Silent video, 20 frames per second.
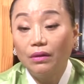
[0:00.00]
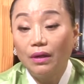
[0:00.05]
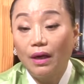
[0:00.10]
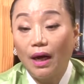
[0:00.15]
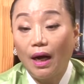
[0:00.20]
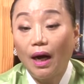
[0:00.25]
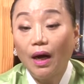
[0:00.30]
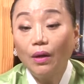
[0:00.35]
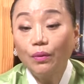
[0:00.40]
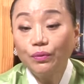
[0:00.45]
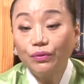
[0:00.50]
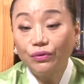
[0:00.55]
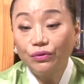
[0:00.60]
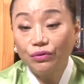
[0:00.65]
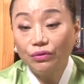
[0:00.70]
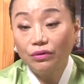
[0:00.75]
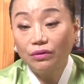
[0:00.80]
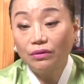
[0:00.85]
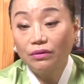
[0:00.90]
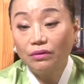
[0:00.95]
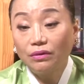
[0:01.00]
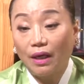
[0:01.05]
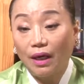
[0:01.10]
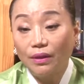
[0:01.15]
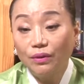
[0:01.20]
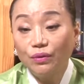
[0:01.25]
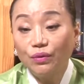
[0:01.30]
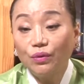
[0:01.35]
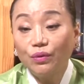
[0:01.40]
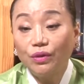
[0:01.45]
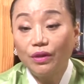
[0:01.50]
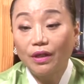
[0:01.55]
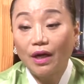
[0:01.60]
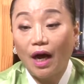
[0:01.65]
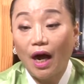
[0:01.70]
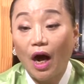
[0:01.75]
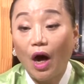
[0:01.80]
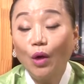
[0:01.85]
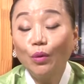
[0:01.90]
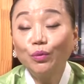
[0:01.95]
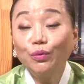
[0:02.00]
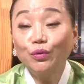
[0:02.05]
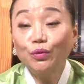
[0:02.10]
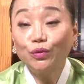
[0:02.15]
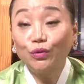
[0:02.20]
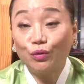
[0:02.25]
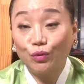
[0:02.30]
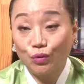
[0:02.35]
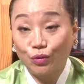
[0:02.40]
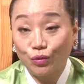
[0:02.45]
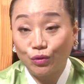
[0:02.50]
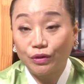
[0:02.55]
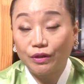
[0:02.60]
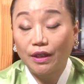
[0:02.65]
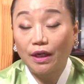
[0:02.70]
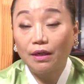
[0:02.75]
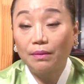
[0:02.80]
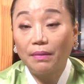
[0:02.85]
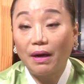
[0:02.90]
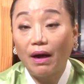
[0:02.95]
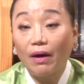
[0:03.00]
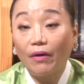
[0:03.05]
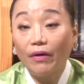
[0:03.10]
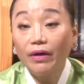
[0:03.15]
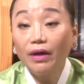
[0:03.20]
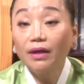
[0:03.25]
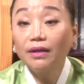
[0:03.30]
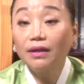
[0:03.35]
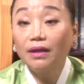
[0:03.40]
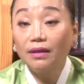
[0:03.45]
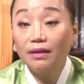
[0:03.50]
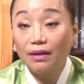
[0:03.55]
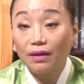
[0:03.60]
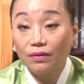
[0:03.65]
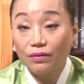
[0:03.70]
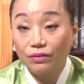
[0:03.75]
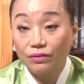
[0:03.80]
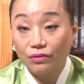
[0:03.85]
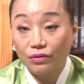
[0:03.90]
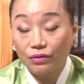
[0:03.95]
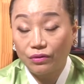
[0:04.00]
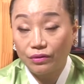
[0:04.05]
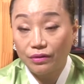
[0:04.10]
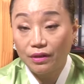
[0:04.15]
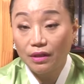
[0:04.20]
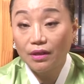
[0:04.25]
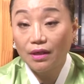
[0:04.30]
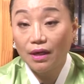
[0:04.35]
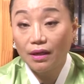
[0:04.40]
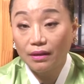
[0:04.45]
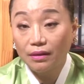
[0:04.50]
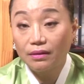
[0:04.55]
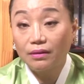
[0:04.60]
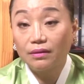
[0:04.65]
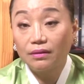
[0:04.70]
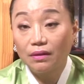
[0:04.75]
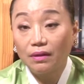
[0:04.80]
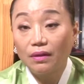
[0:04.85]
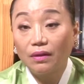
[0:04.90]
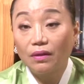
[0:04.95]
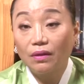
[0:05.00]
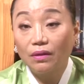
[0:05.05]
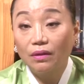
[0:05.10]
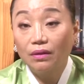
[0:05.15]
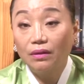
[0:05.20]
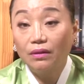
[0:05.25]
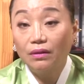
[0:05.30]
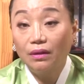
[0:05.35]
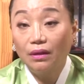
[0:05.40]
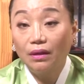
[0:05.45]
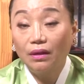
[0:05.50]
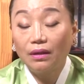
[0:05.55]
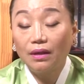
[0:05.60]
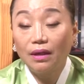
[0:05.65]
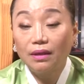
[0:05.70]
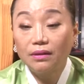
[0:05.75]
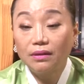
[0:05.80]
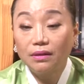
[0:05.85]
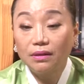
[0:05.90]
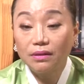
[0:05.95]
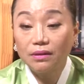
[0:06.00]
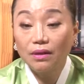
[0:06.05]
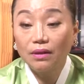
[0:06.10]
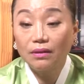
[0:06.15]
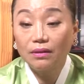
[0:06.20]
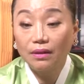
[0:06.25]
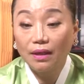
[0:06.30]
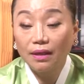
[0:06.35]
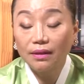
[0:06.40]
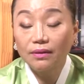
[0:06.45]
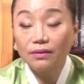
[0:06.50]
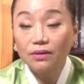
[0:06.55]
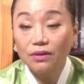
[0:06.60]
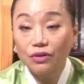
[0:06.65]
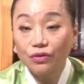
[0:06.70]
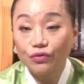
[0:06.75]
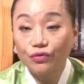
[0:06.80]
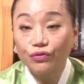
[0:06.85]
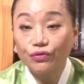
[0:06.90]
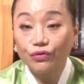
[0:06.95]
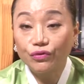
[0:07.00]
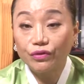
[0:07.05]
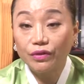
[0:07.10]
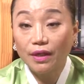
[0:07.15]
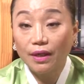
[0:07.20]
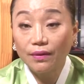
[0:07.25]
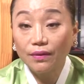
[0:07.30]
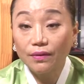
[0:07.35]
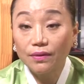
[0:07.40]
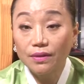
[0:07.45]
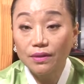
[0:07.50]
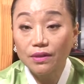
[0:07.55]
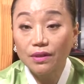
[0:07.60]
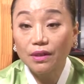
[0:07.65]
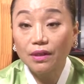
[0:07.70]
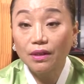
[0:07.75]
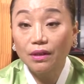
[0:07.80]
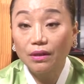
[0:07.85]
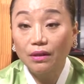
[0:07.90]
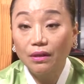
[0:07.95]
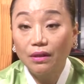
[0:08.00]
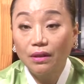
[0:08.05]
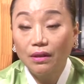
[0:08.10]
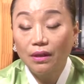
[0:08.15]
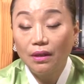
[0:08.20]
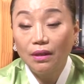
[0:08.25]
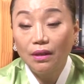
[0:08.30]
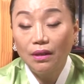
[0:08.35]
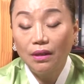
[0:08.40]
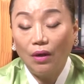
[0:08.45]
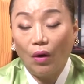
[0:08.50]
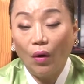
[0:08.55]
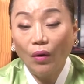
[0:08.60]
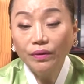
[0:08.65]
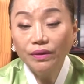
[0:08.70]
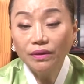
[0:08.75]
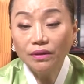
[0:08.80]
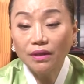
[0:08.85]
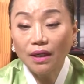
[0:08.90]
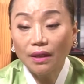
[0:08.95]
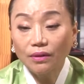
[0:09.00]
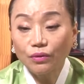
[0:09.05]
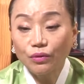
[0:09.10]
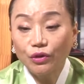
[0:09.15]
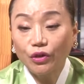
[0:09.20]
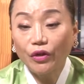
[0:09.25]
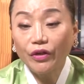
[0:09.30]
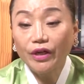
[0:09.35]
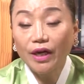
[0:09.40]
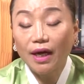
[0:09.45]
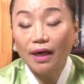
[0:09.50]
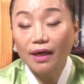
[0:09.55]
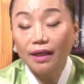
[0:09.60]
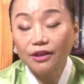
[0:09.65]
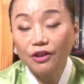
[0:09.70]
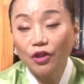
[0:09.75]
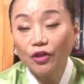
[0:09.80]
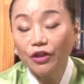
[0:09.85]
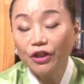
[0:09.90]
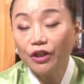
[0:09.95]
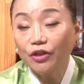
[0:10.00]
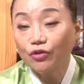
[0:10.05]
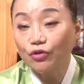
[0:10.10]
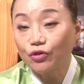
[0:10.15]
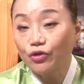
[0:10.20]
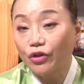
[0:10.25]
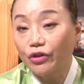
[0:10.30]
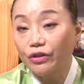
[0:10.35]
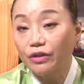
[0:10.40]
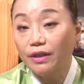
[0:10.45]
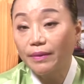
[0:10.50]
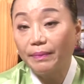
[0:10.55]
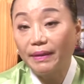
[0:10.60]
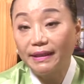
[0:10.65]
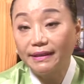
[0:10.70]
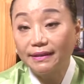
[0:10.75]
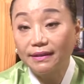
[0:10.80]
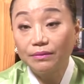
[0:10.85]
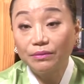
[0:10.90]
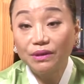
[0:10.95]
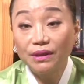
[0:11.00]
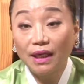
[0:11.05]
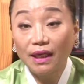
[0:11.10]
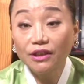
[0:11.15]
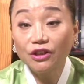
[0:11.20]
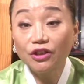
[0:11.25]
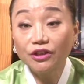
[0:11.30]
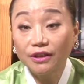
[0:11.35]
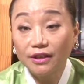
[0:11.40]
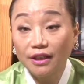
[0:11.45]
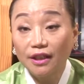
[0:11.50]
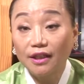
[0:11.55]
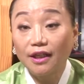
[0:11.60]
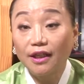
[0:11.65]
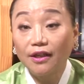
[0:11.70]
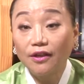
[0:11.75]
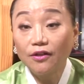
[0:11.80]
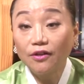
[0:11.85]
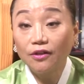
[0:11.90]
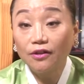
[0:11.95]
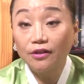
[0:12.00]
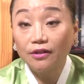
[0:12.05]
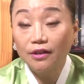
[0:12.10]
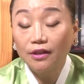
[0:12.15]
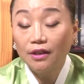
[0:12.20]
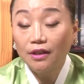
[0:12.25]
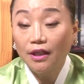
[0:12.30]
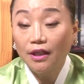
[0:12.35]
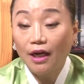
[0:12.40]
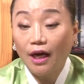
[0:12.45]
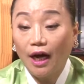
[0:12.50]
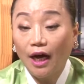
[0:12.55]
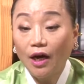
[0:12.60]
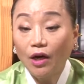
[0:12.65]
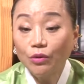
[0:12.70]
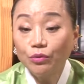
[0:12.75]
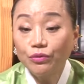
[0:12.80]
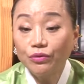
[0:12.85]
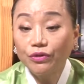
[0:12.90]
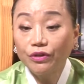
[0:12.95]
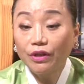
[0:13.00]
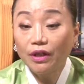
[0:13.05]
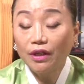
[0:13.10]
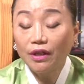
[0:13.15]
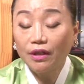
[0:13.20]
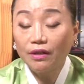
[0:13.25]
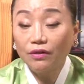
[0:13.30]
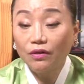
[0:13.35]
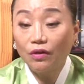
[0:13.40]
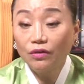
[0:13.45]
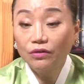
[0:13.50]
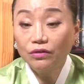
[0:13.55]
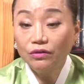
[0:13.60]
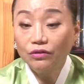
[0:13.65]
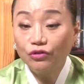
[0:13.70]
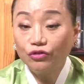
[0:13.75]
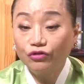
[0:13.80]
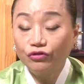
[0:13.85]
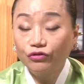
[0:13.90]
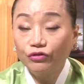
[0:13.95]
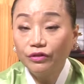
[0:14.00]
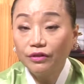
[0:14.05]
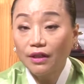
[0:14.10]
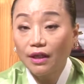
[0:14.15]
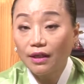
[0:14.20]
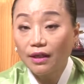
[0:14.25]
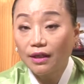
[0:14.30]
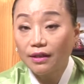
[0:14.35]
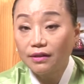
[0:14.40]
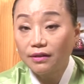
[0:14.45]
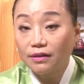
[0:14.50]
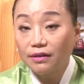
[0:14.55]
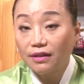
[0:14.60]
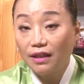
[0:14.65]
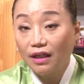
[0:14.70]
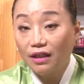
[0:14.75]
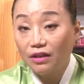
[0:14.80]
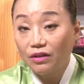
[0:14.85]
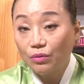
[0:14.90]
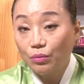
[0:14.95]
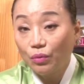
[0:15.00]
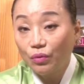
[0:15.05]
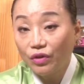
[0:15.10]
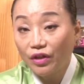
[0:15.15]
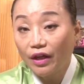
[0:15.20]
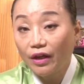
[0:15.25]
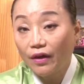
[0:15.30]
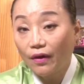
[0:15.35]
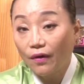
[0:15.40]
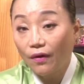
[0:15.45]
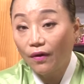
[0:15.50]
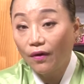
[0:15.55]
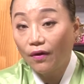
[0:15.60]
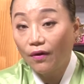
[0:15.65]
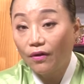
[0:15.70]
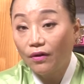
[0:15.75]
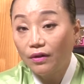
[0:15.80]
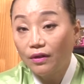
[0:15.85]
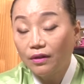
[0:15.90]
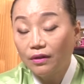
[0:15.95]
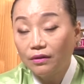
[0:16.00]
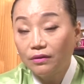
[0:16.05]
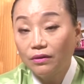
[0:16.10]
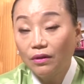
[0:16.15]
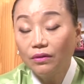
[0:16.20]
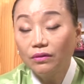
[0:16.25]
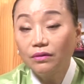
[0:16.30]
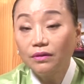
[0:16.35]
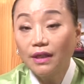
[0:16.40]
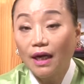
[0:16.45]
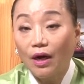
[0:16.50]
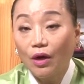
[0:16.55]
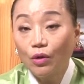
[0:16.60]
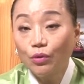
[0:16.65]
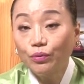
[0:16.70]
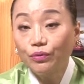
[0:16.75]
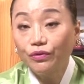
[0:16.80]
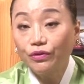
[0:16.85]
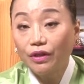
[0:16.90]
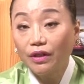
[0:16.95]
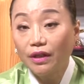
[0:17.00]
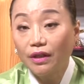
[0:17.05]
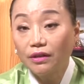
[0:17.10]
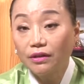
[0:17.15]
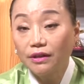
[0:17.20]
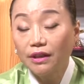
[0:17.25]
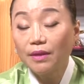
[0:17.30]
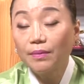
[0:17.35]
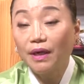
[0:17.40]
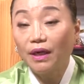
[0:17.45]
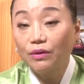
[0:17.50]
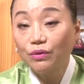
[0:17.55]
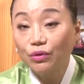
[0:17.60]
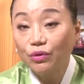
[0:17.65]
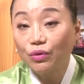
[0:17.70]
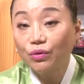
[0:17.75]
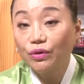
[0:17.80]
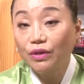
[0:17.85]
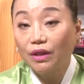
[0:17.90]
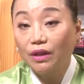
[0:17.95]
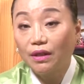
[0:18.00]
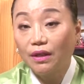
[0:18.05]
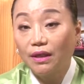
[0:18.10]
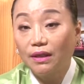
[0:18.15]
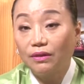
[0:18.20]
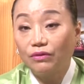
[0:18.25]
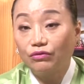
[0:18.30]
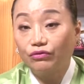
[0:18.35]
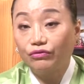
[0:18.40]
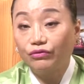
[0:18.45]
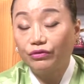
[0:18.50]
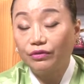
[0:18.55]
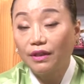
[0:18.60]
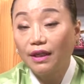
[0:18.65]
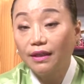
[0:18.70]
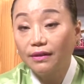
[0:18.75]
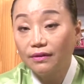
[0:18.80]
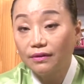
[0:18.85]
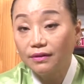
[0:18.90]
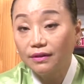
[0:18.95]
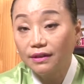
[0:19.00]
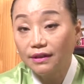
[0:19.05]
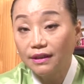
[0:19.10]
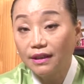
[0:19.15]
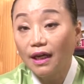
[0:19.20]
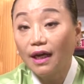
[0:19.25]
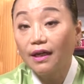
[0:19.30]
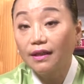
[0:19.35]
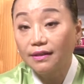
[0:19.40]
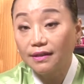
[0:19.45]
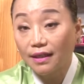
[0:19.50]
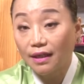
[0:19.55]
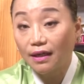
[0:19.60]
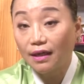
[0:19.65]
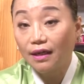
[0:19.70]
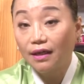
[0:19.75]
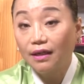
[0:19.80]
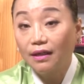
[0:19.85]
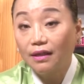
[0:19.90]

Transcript: 아홉수는 안 좋으니까 아홉수 쪽을 잘 막아야 된다고 저는 생각이 들어요. 그러니까 치성을 하든지 구슬 하든지 어느 각 저희가 아까 청기누설을 말씀을 하셨잖아요. 9시에 너는 죽는다까지를 얘기를 못해요. 너는 9시에 참 안 좋으니까 구술하든지 하자.